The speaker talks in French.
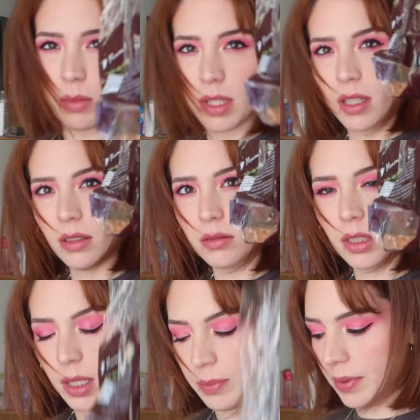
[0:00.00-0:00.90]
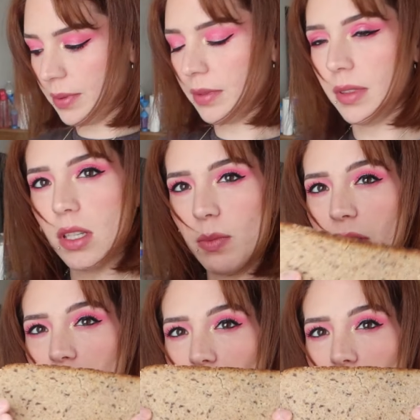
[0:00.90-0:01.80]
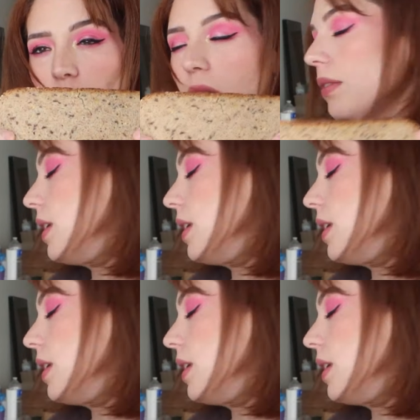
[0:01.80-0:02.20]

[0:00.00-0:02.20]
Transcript: comme ça Hop, et je mets ça au air